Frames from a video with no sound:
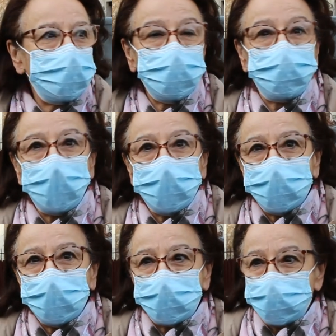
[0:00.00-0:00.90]
y a des
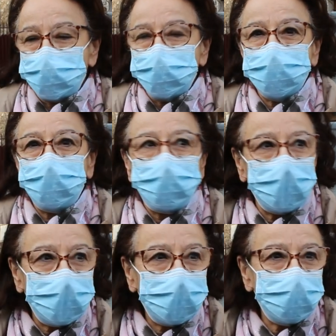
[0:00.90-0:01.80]
spectacles qui sont
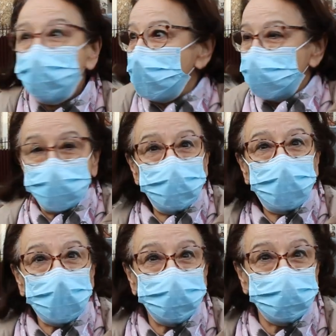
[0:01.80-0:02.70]
sympas. Le marché,
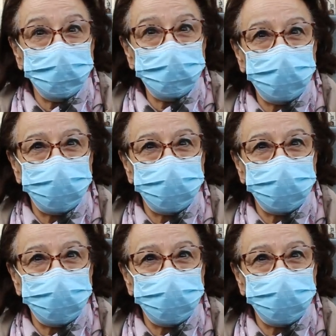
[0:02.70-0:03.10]
par exemple,